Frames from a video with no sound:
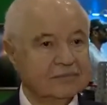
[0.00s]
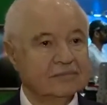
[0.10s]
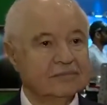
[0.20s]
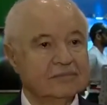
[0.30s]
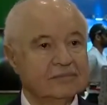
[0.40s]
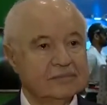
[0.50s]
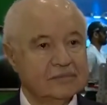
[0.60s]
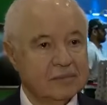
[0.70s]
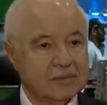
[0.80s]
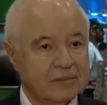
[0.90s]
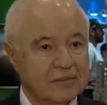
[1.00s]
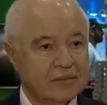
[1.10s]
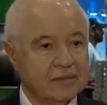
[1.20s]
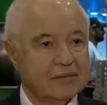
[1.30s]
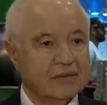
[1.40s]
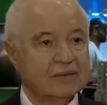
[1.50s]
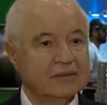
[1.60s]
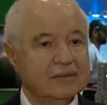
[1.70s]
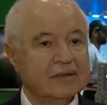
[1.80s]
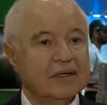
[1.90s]
عن هذا المعرض أولا بشكل
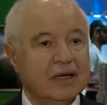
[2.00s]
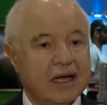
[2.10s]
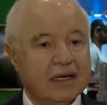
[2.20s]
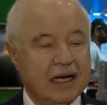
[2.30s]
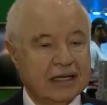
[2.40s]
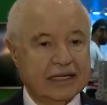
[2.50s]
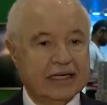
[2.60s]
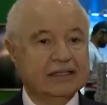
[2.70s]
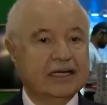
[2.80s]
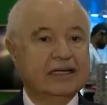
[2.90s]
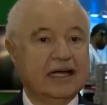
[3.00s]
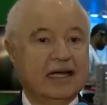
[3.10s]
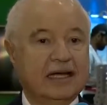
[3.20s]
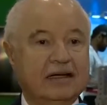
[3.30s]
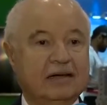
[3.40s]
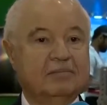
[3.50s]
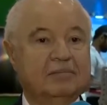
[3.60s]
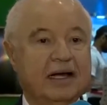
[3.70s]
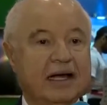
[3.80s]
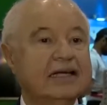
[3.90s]
مختصر أنا أعتقد أن
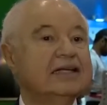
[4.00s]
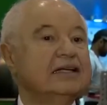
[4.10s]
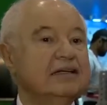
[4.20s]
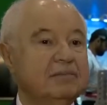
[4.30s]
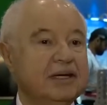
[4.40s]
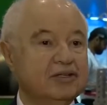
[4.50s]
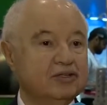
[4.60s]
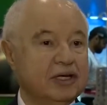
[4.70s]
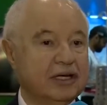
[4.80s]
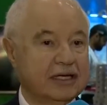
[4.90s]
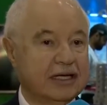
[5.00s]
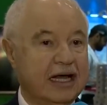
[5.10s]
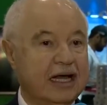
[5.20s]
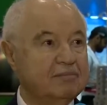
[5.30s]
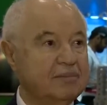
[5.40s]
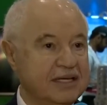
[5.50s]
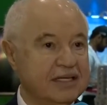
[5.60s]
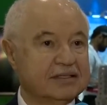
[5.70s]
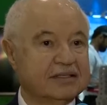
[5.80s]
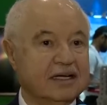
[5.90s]
قليل من يدرك أهمية